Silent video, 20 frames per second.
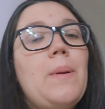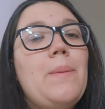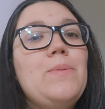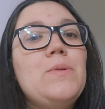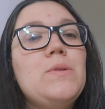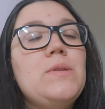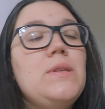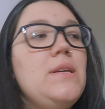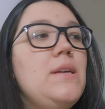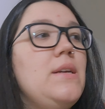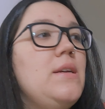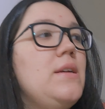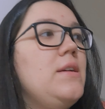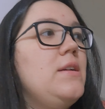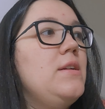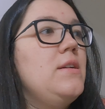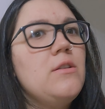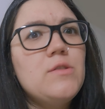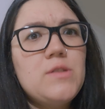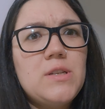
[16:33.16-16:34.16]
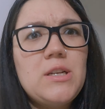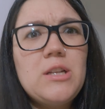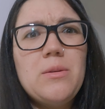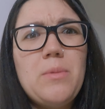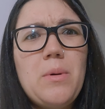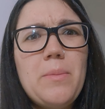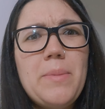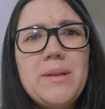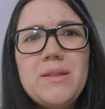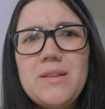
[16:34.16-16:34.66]
para poder conseguir
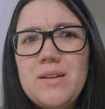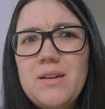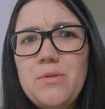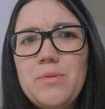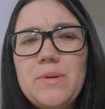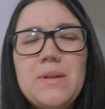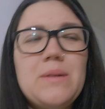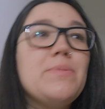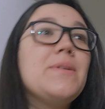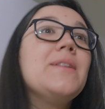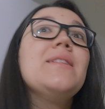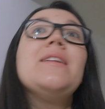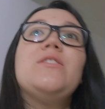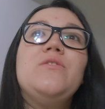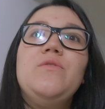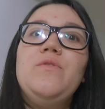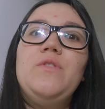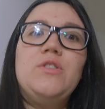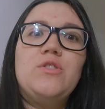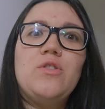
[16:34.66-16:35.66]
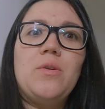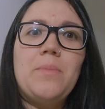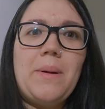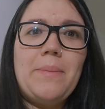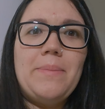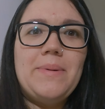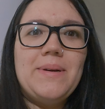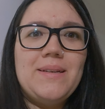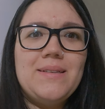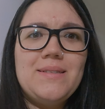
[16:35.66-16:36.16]
tomar um banho tranquilo, porque tá difícil
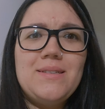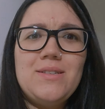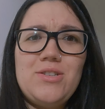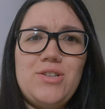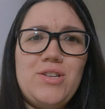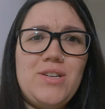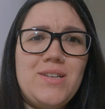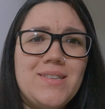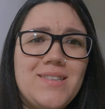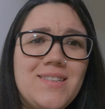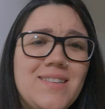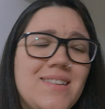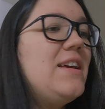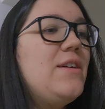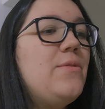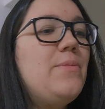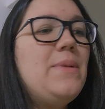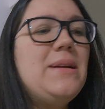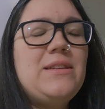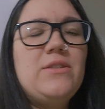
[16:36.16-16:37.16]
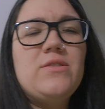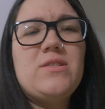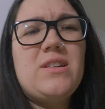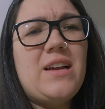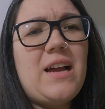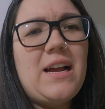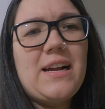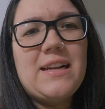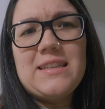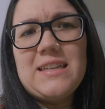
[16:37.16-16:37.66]
tomar banho esses dias. Matheus e
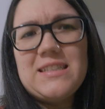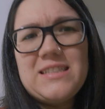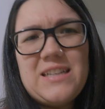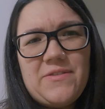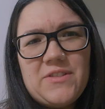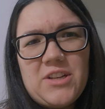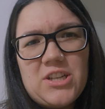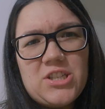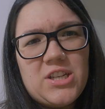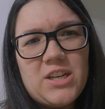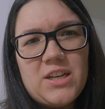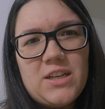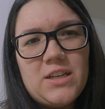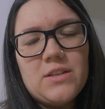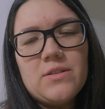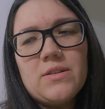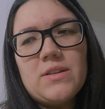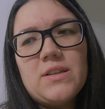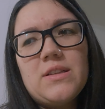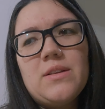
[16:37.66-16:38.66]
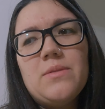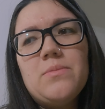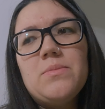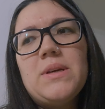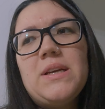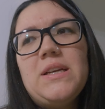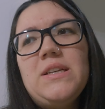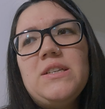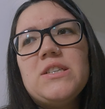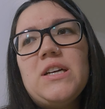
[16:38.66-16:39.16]
a Agatha devem estar tá chegando aqui
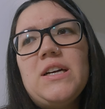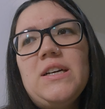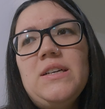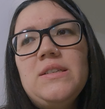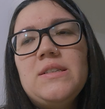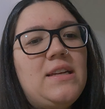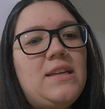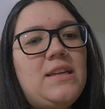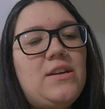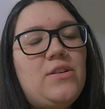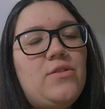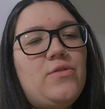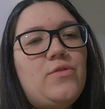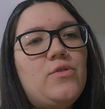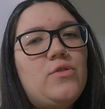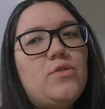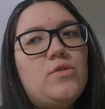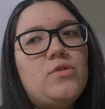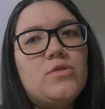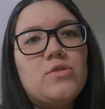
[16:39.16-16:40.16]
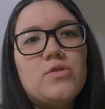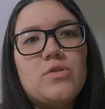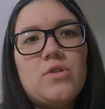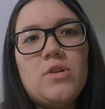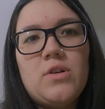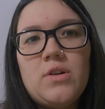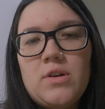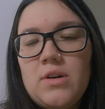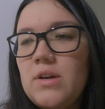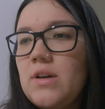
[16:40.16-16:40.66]
também já, e eu vou
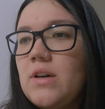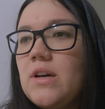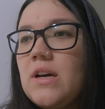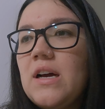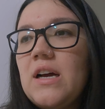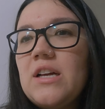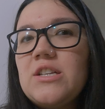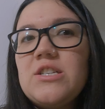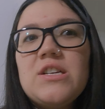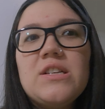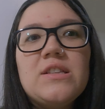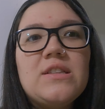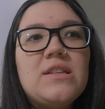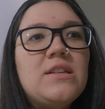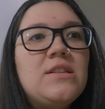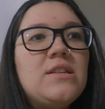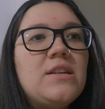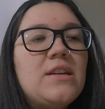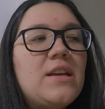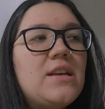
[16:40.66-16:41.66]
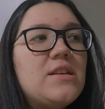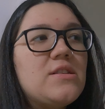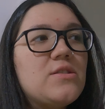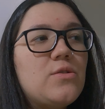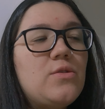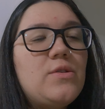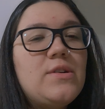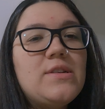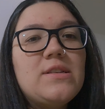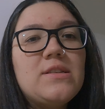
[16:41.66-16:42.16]
só adiantando aqui as
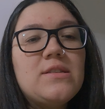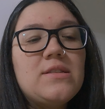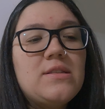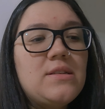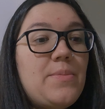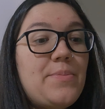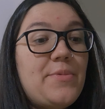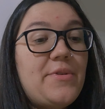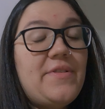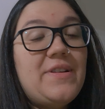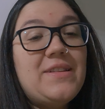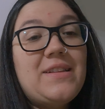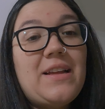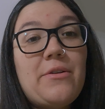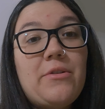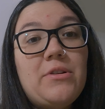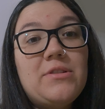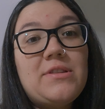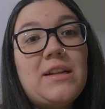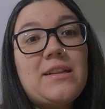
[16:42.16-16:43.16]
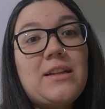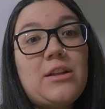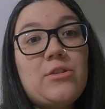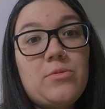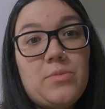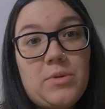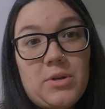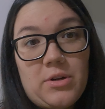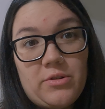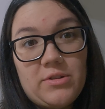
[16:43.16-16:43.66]
coisas. Aproveitar enquanto ela tá
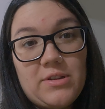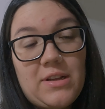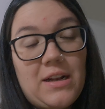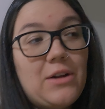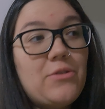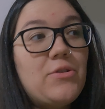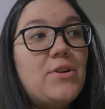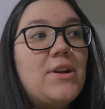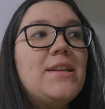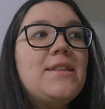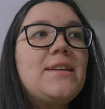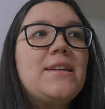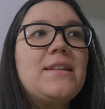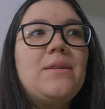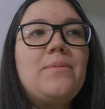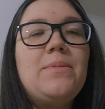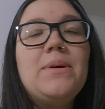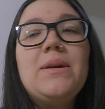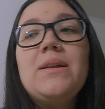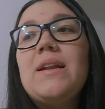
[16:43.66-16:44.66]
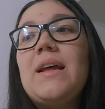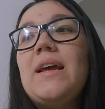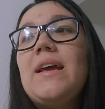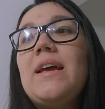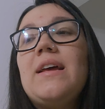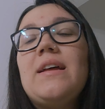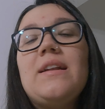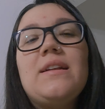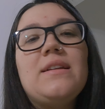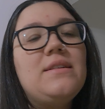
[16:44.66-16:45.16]
dormindo. Quando ela acordar, tem que dar banho
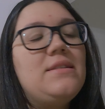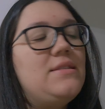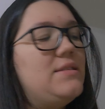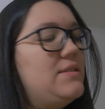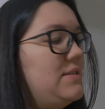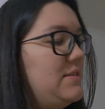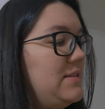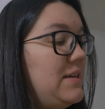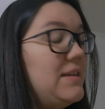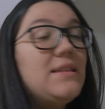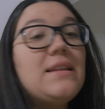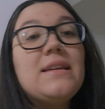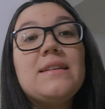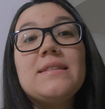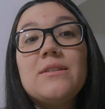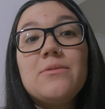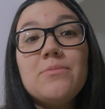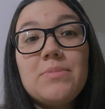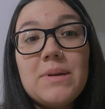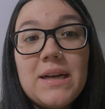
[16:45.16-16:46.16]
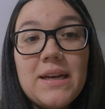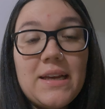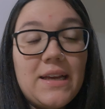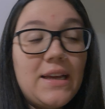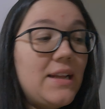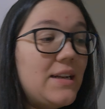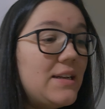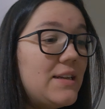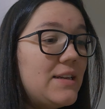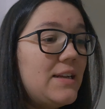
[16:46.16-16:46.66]
nela, dar atenção para
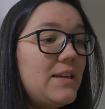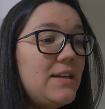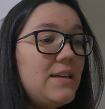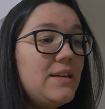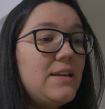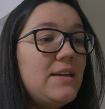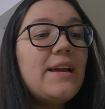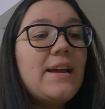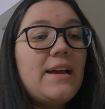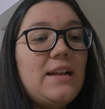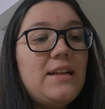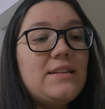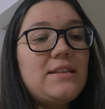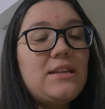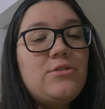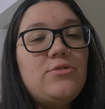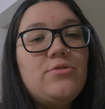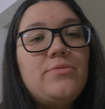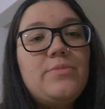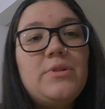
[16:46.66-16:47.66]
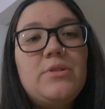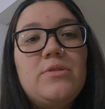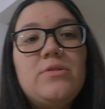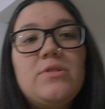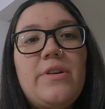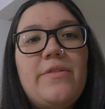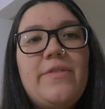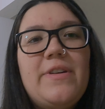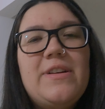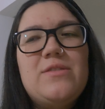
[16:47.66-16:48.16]
ela, né? Que ela tá dormindo
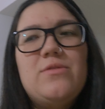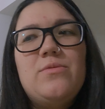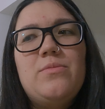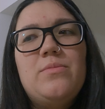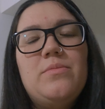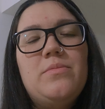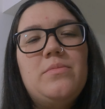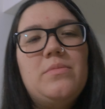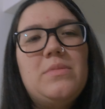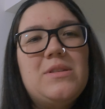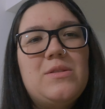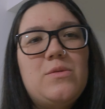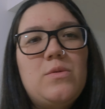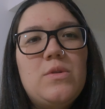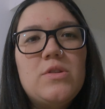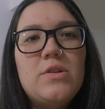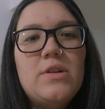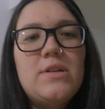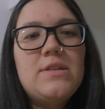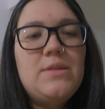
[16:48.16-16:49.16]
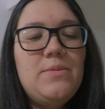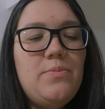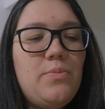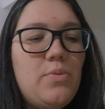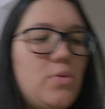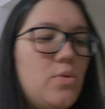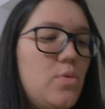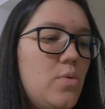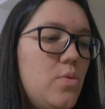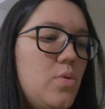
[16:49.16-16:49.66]
já faz umas duas horas e
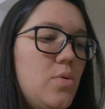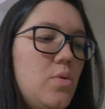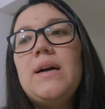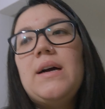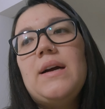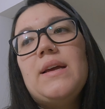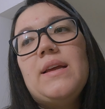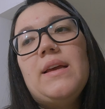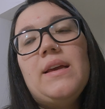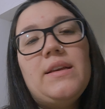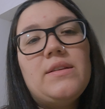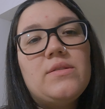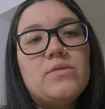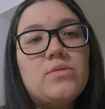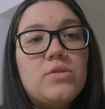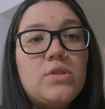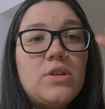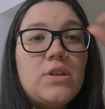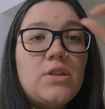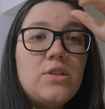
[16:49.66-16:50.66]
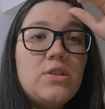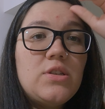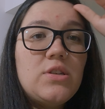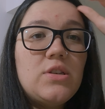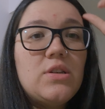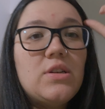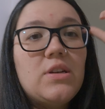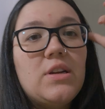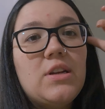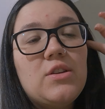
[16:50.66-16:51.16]
pouco. Aí é isso,
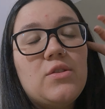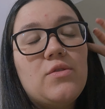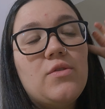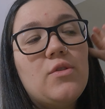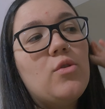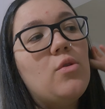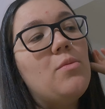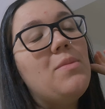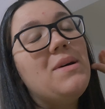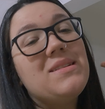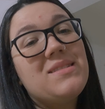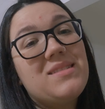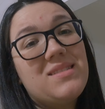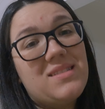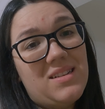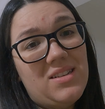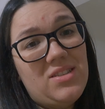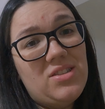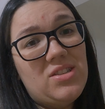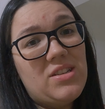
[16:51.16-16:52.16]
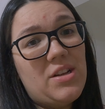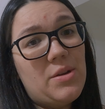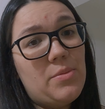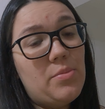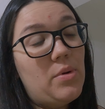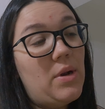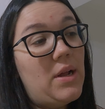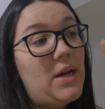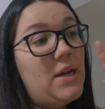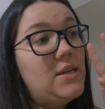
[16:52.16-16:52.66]
gente. A gente ficou bastante
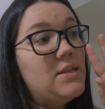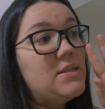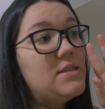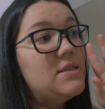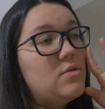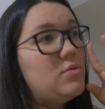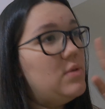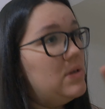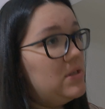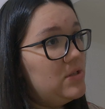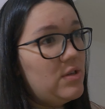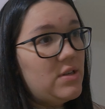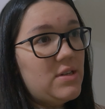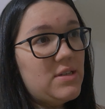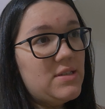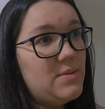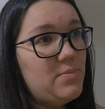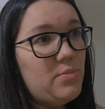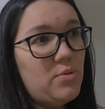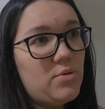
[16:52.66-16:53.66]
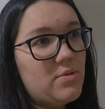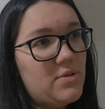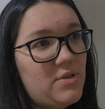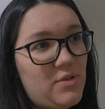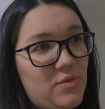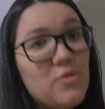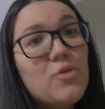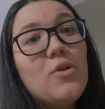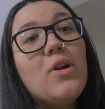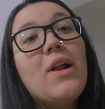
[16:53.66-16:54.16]
tempo lá. Duas horas e pouco a
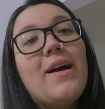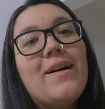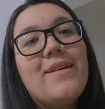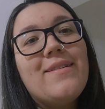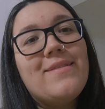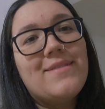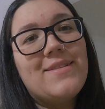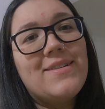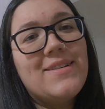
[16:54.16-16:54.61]
gente ficou lá.